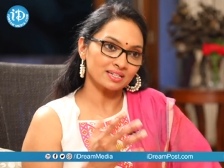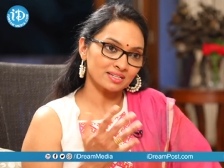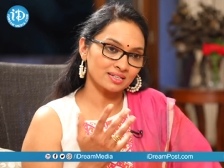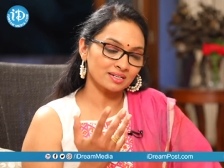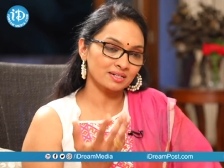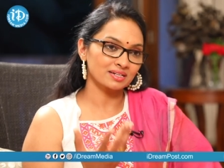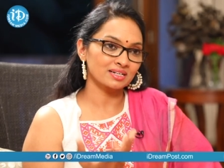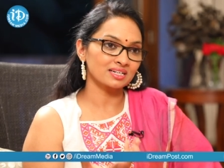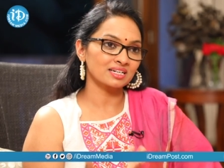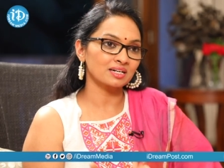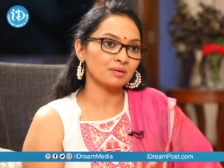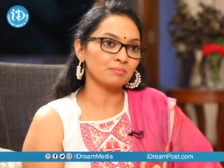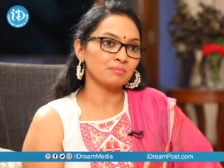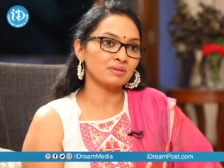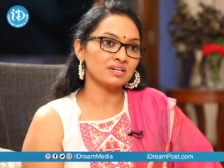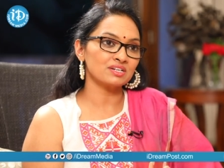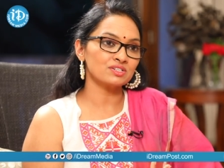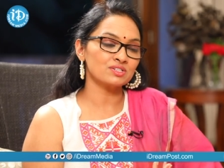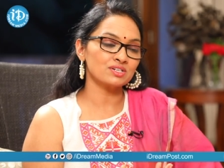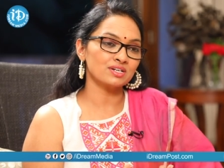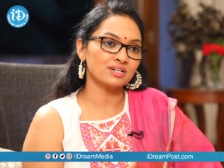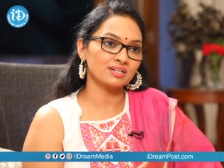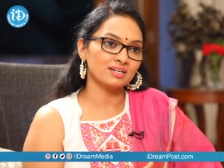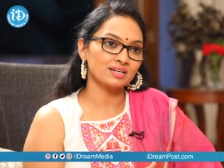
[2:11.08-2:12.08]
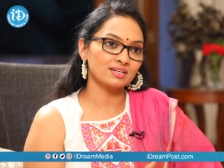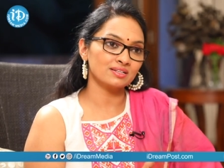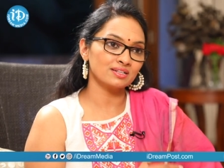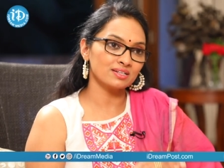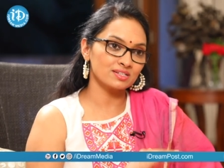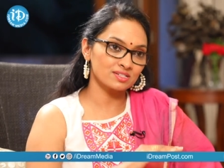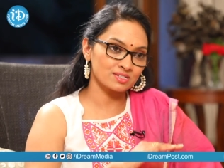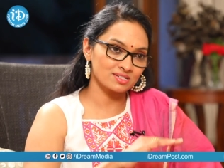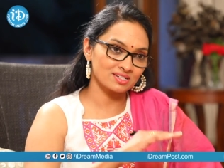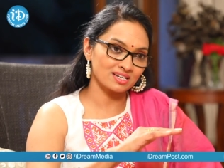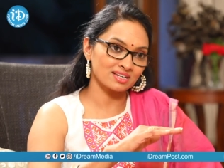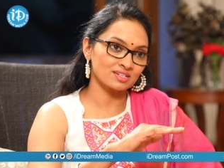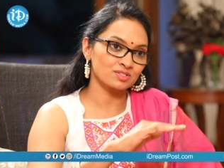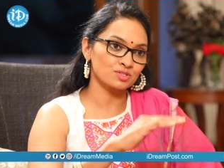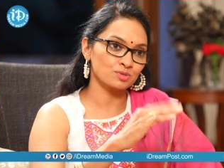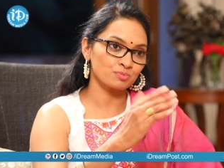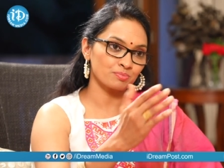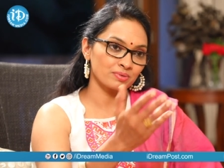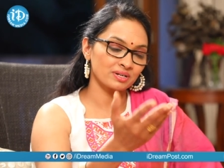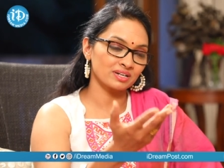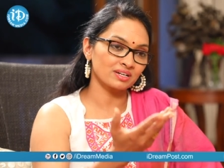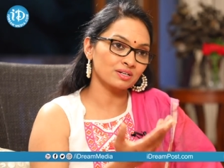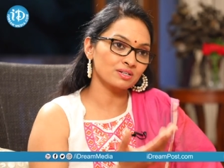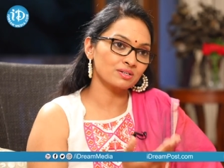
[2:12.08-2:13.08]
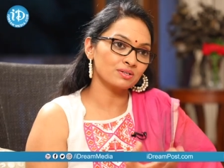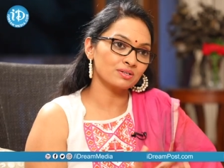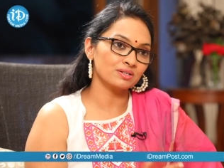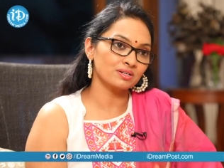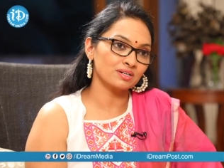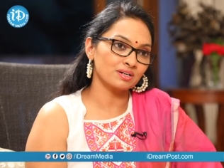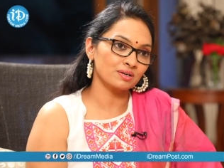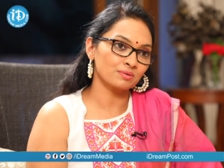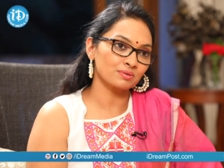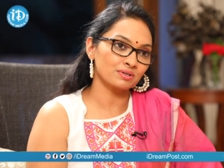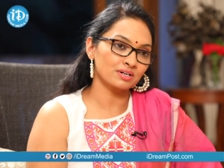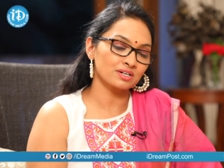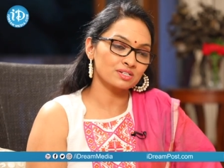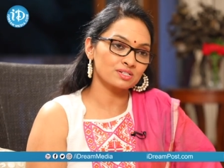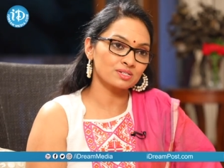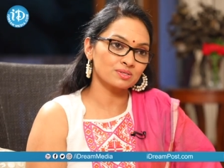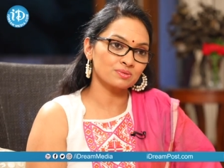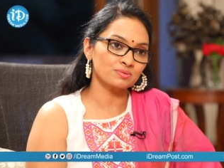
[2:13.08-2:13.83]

లేదా ఇంకా మేజర్ అయ్యేది స్టేజ్ సో